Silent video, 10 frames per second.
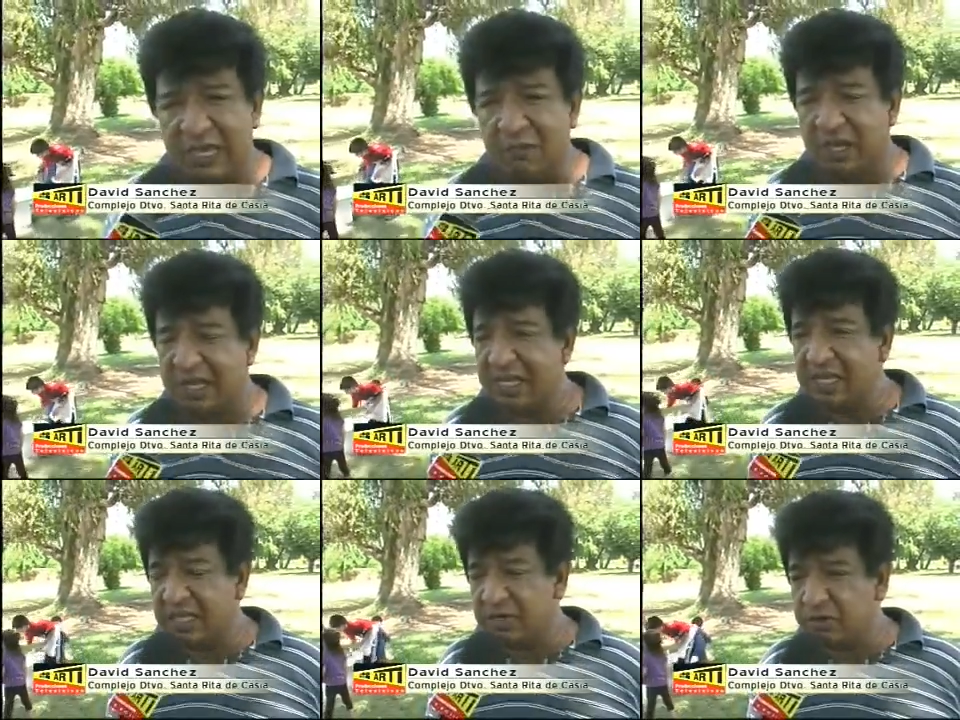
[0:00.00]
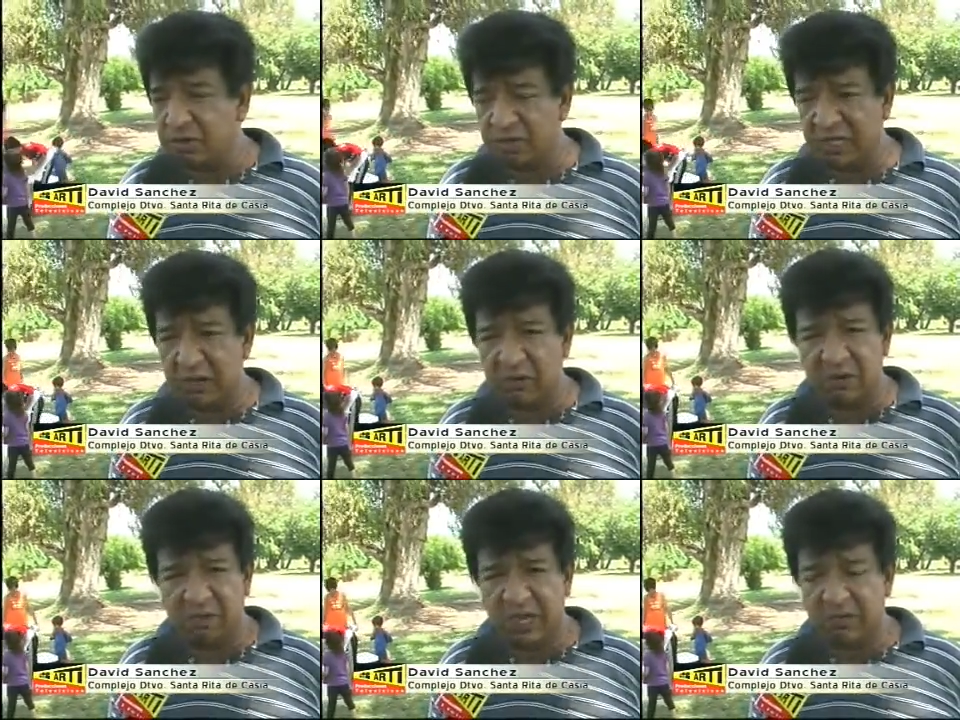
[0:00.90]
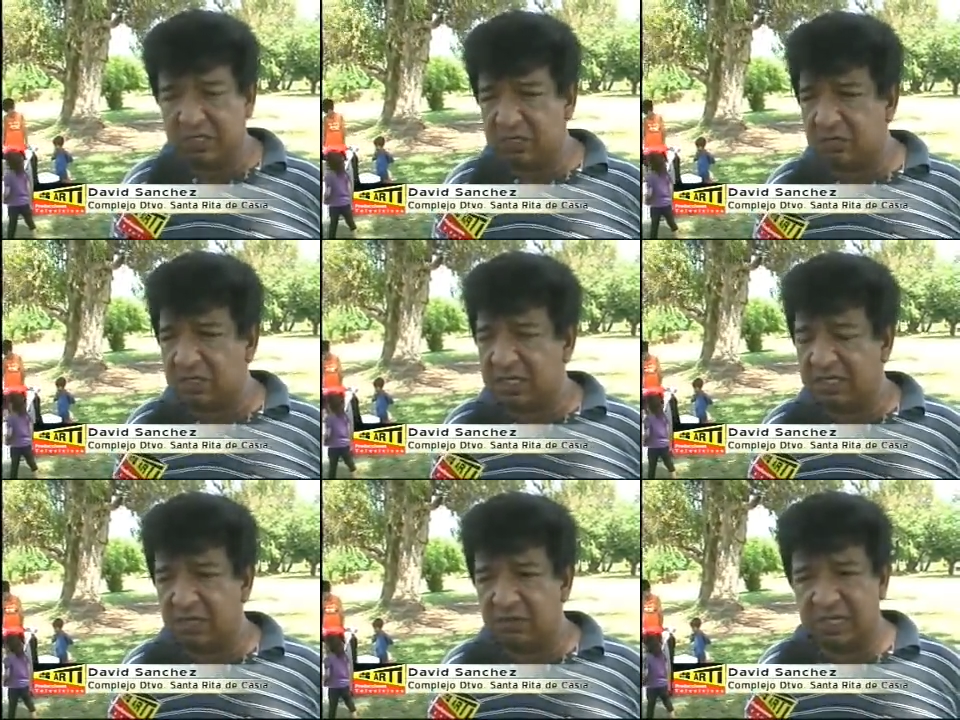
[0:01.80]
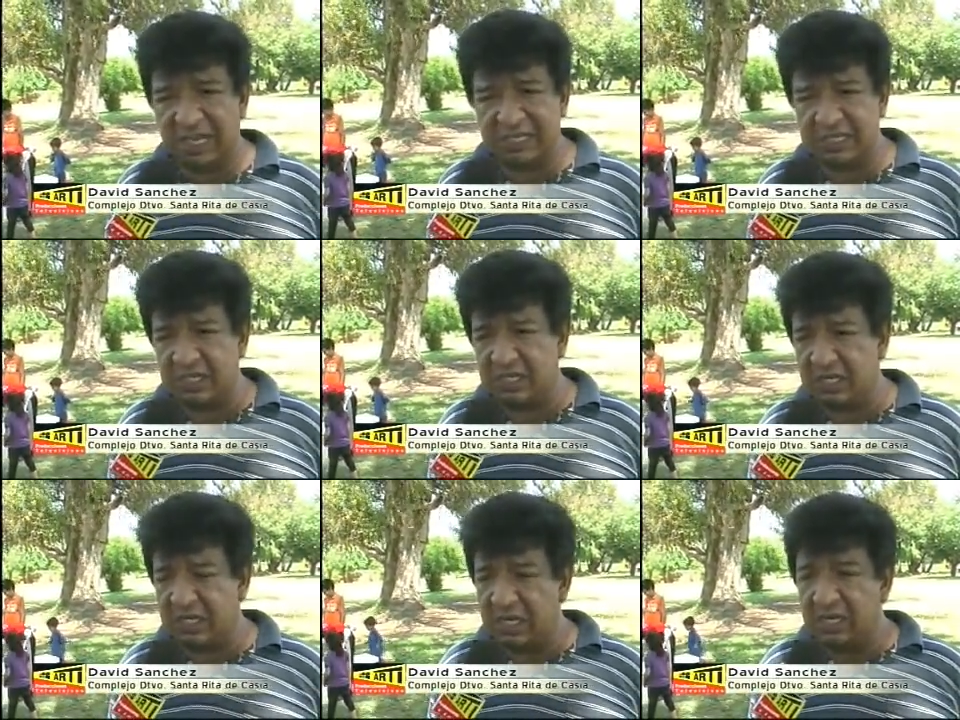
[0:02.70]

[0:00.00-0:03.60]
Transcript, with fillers: evangelistas, no solo de Laguna Paiva, sino de Santa Rosa Canchines,